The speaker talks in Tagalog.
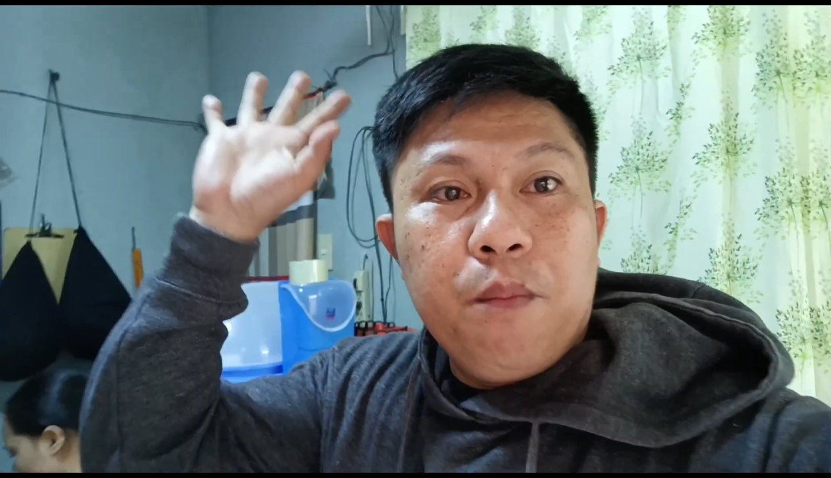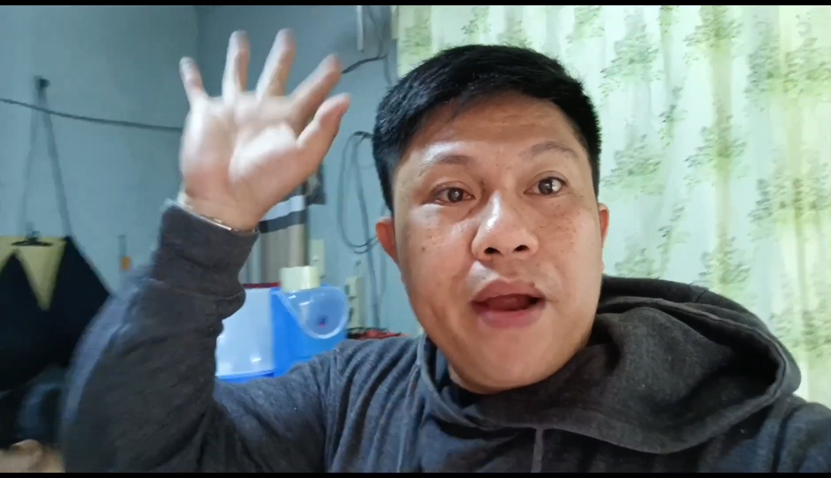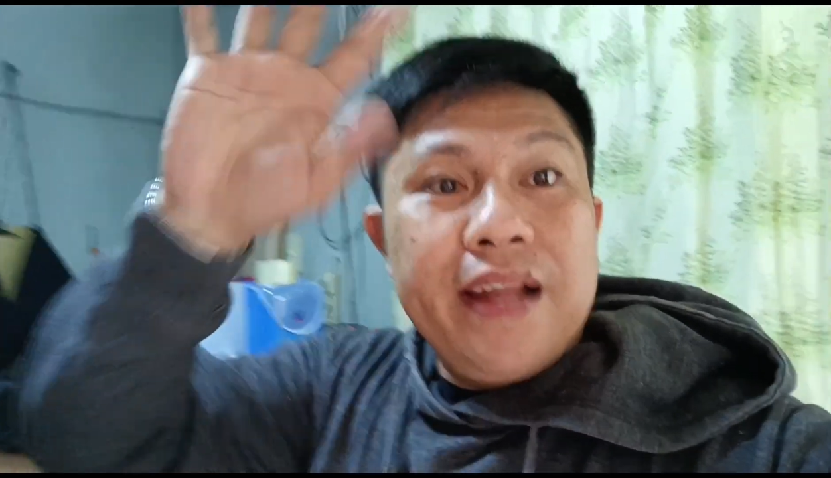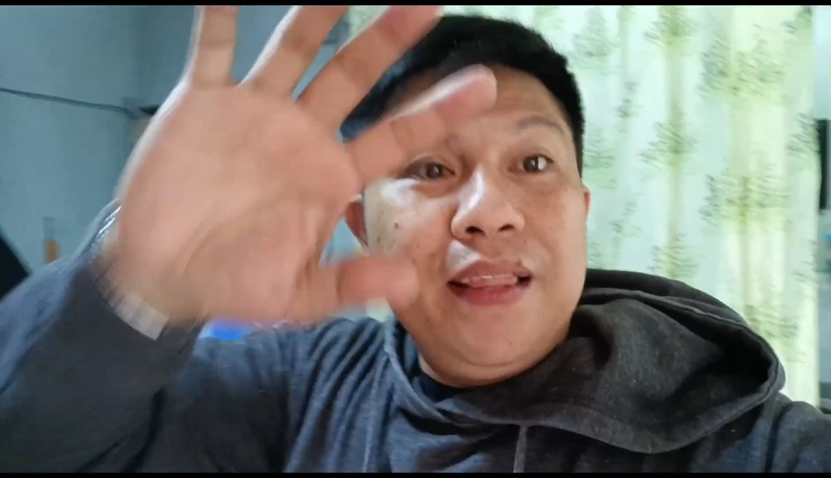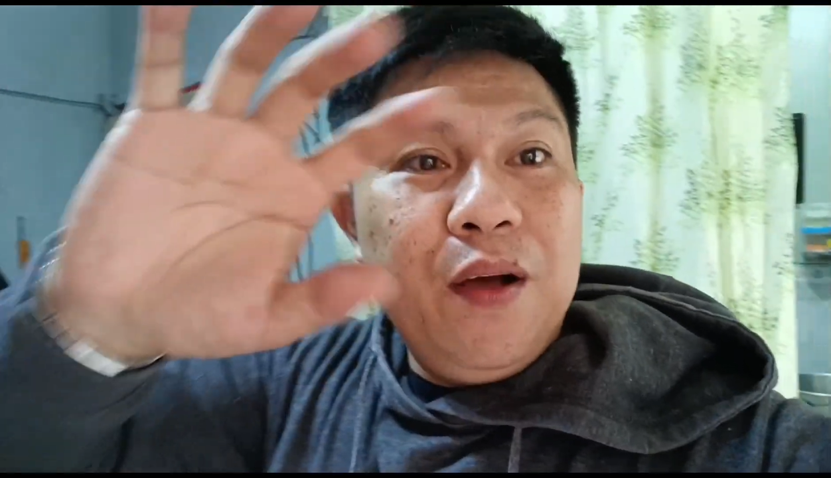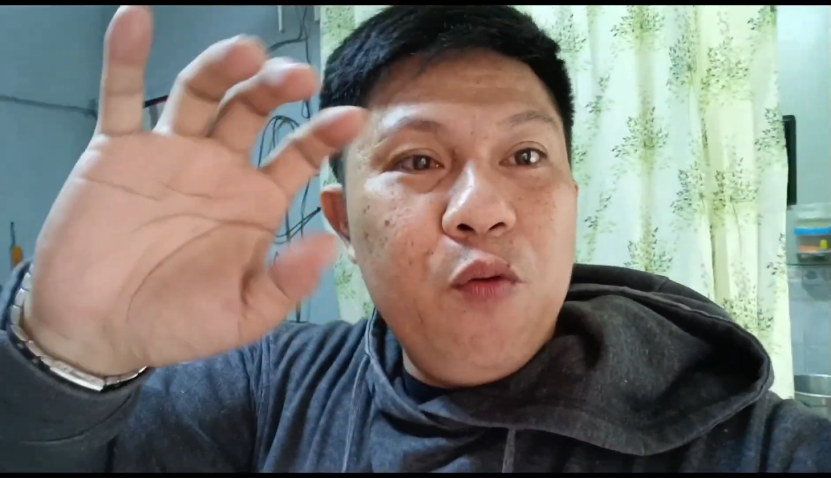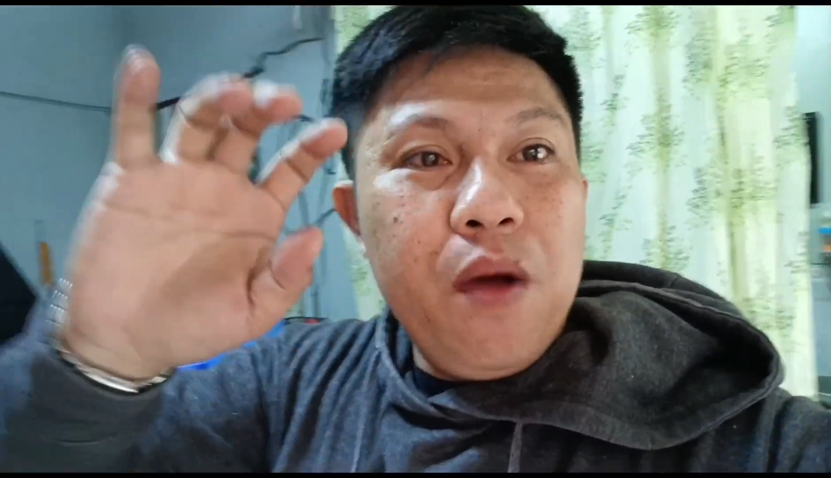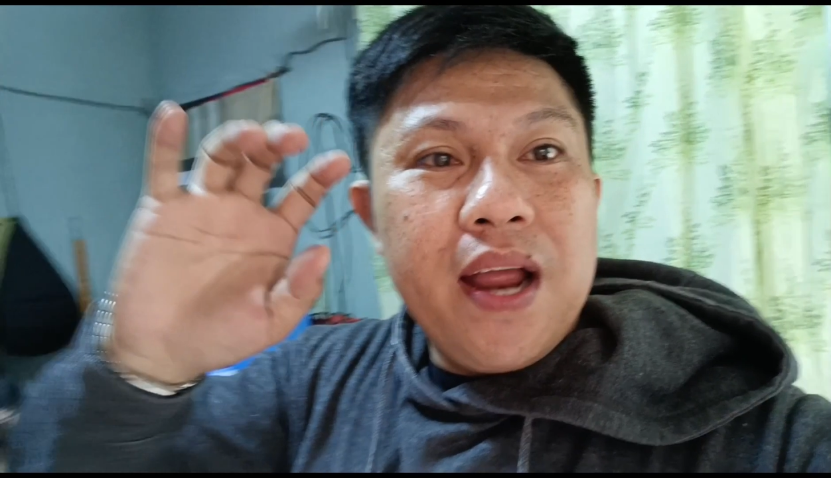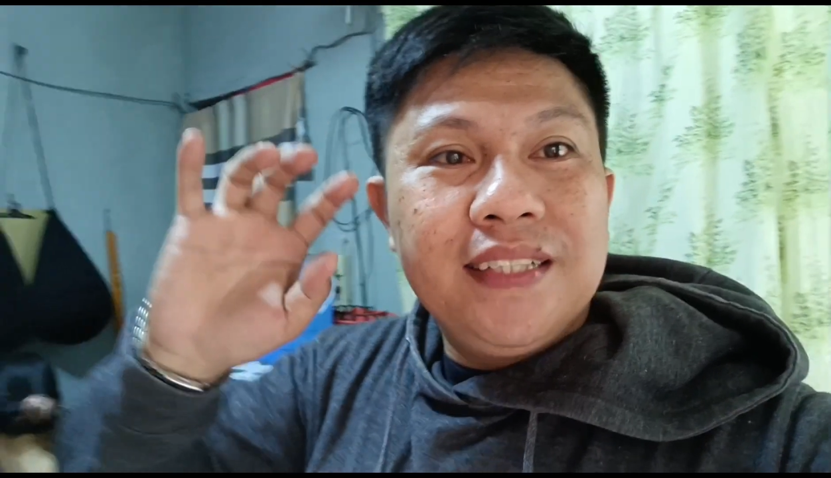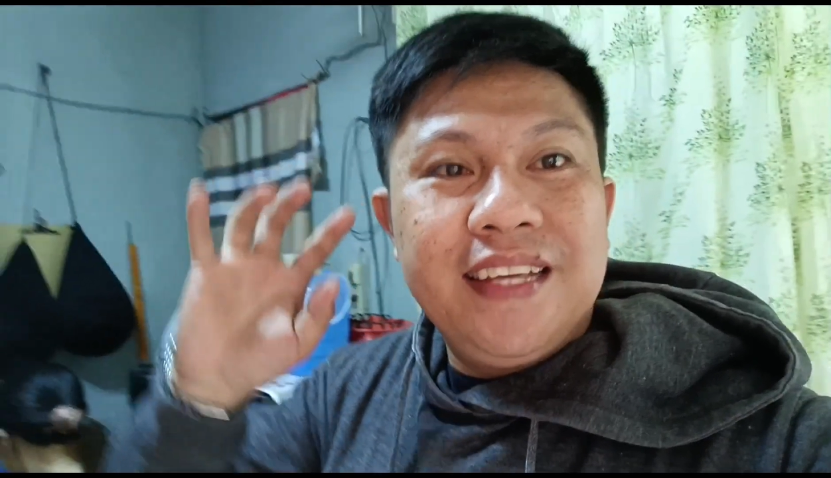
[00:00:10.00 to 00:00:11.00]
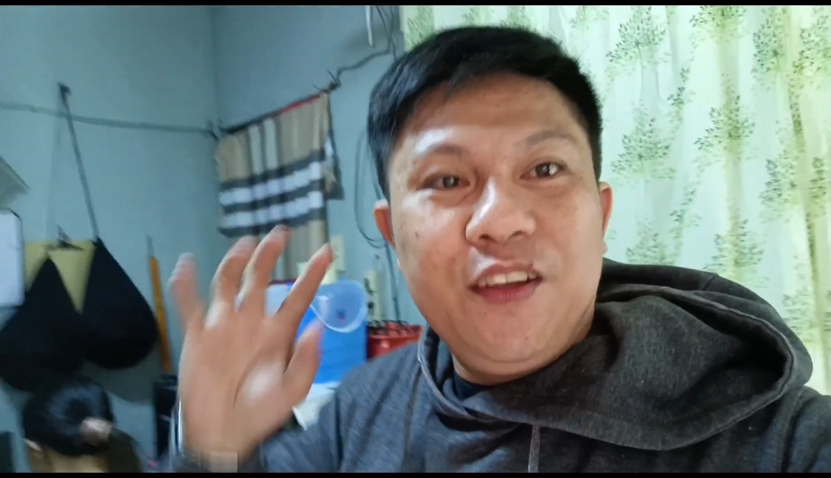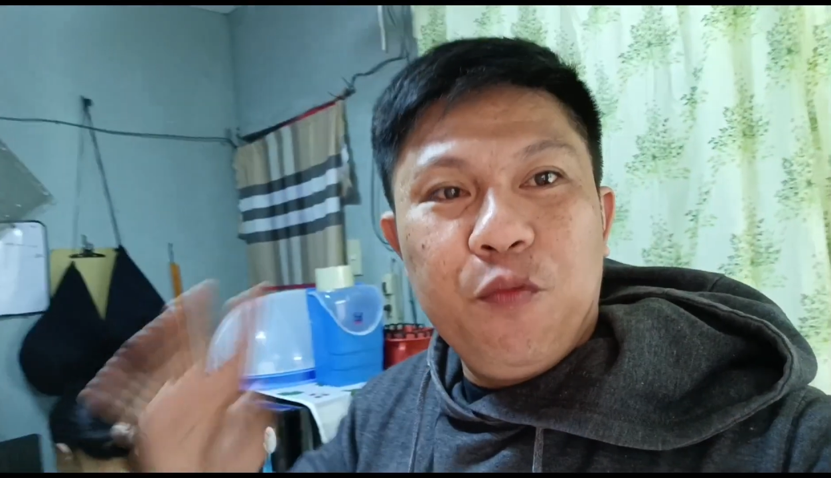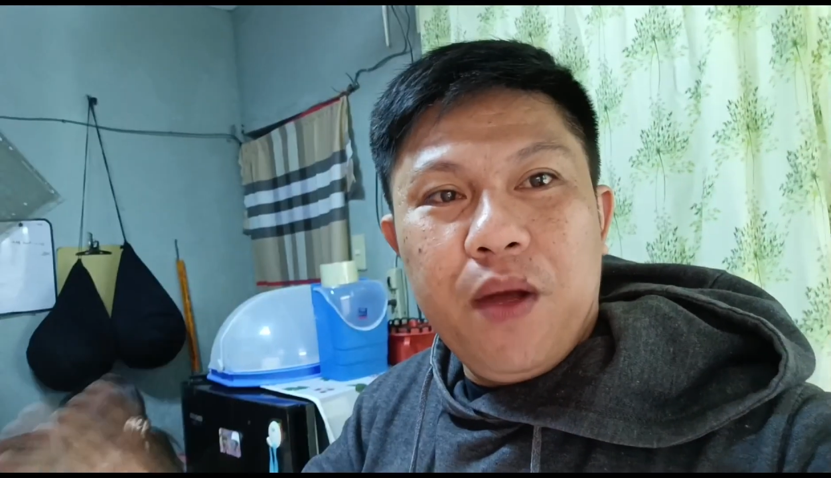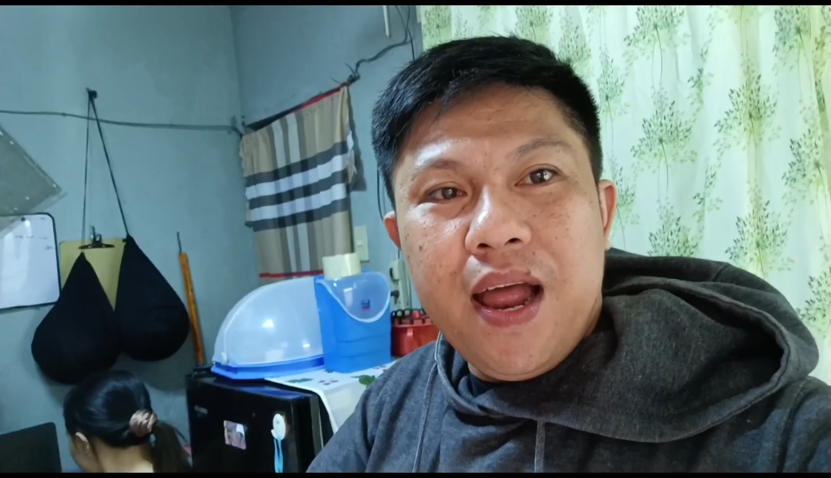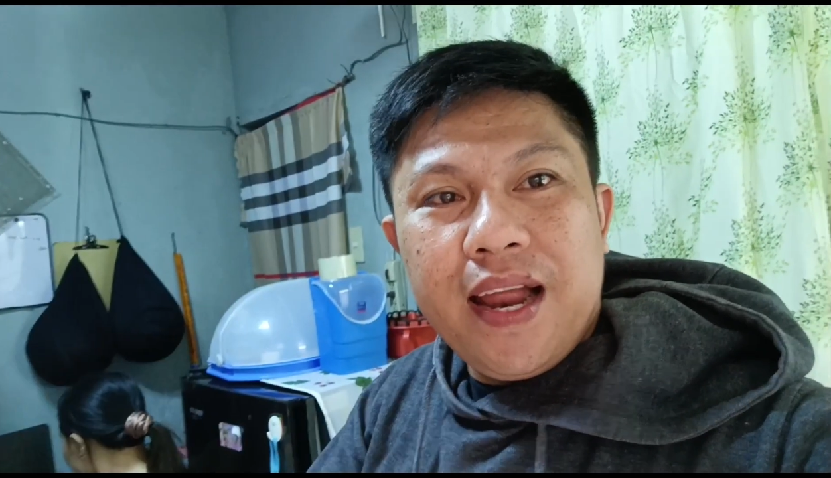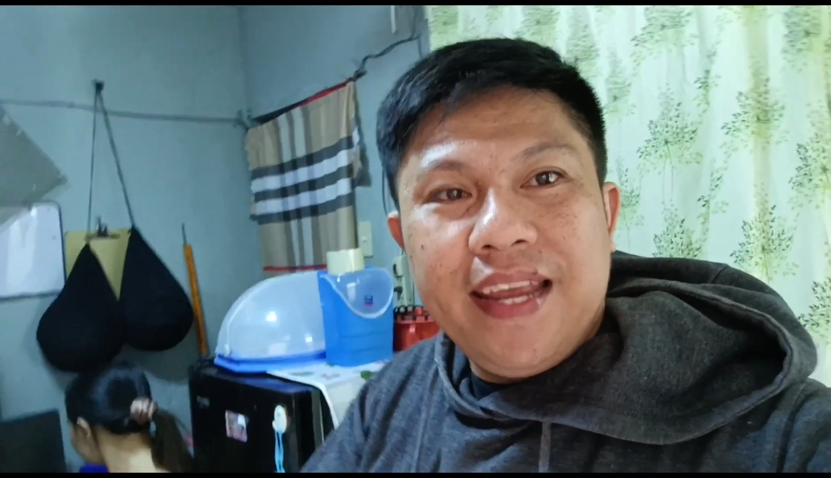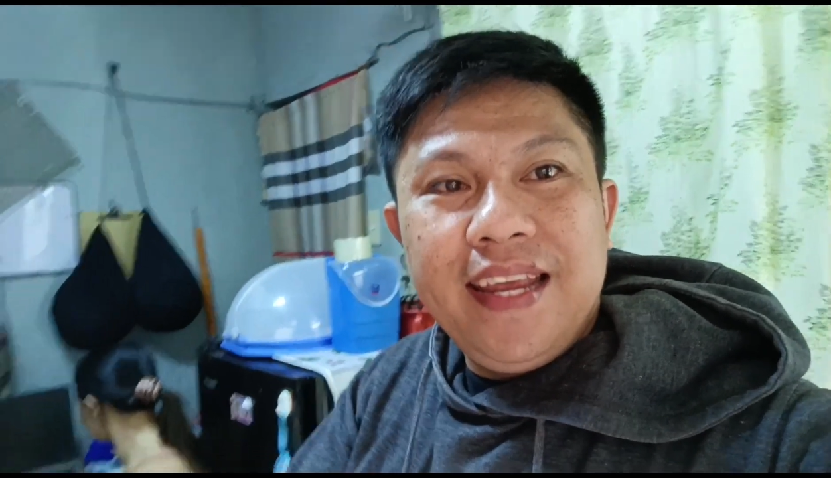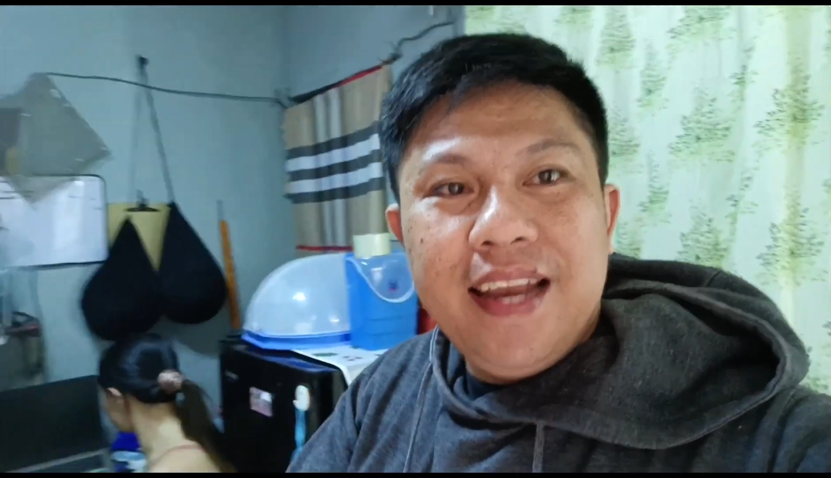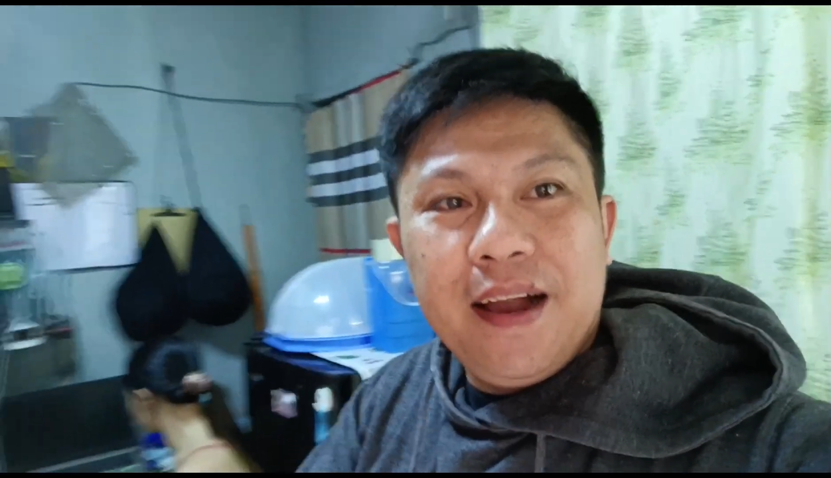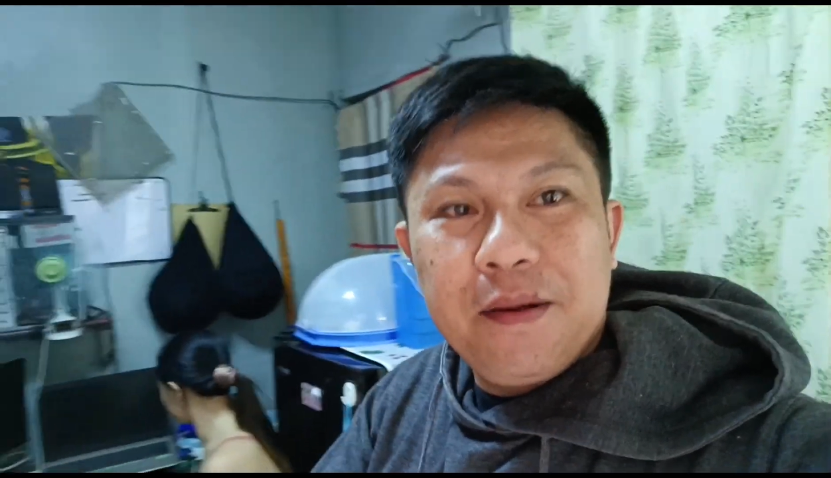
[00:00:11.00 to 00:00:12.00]
Magandang umaga sa inyo mga
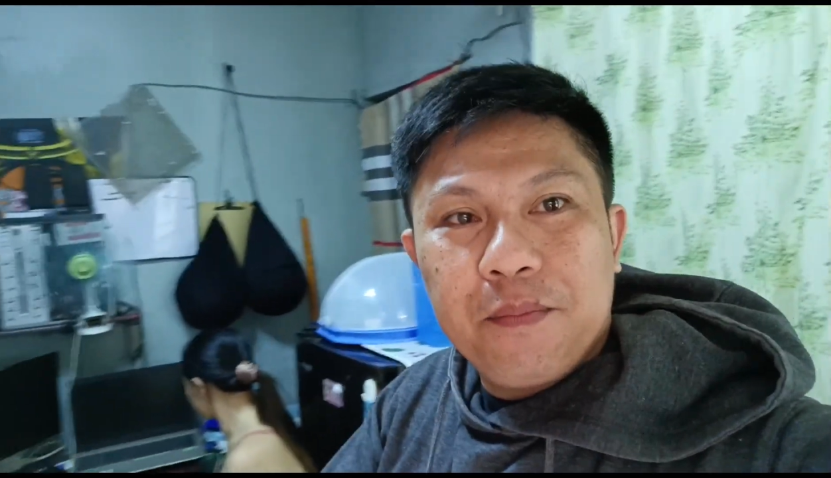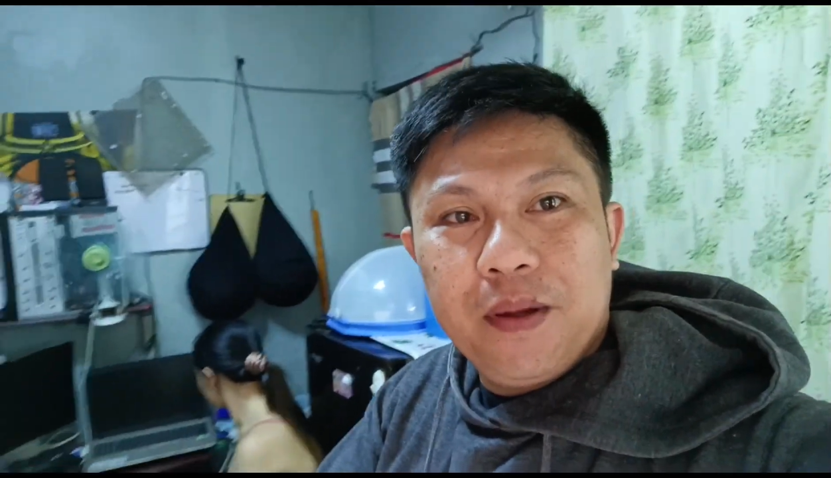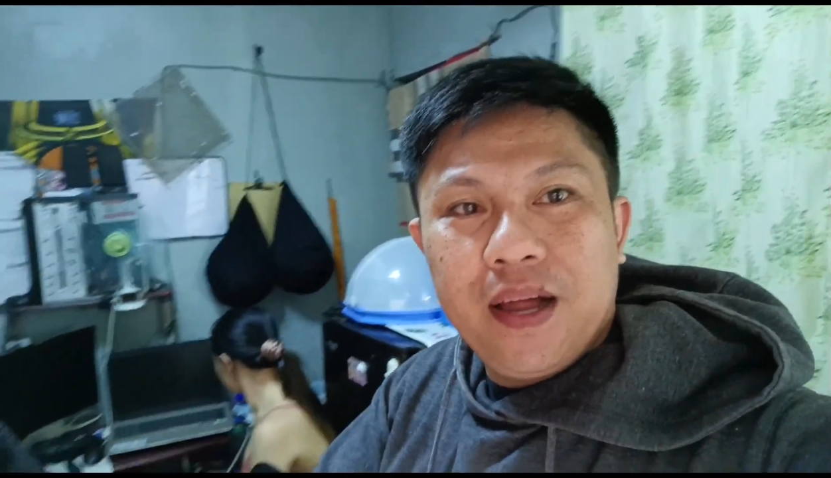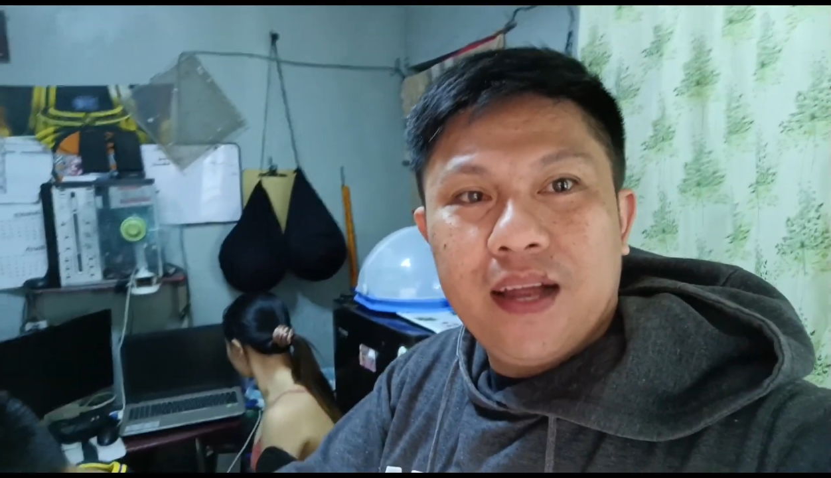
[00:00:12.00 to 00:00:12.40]
kahilab